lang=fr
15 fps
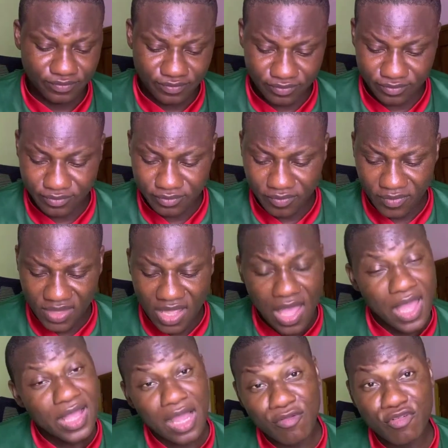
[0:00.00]
Hmm.
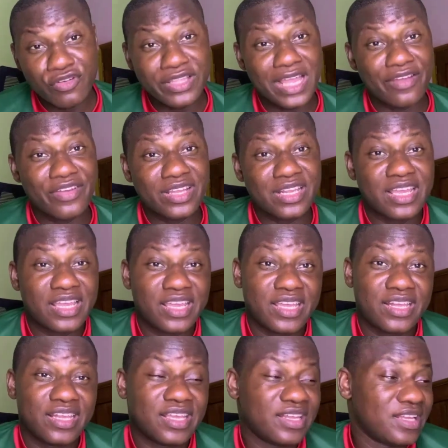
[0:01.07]
Quand vous venez avec les,
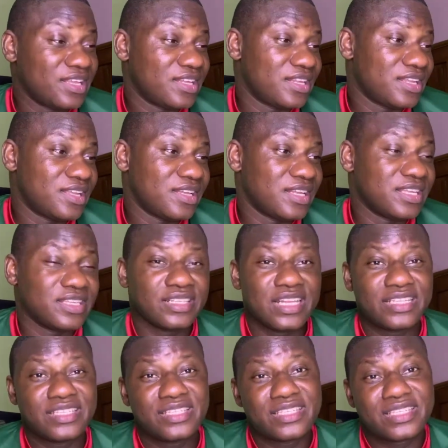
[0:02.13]
les, les, les,
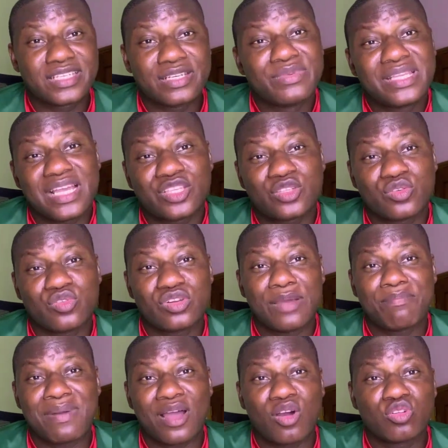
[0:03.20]
discriminations, les
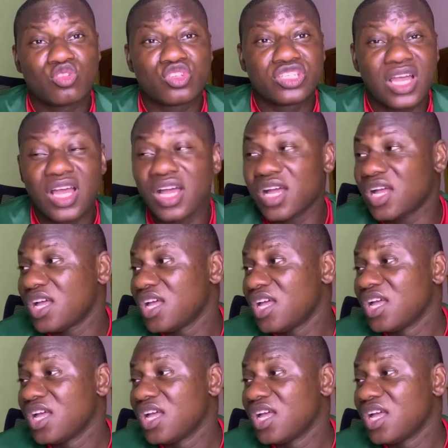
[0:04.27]
paroles du genre,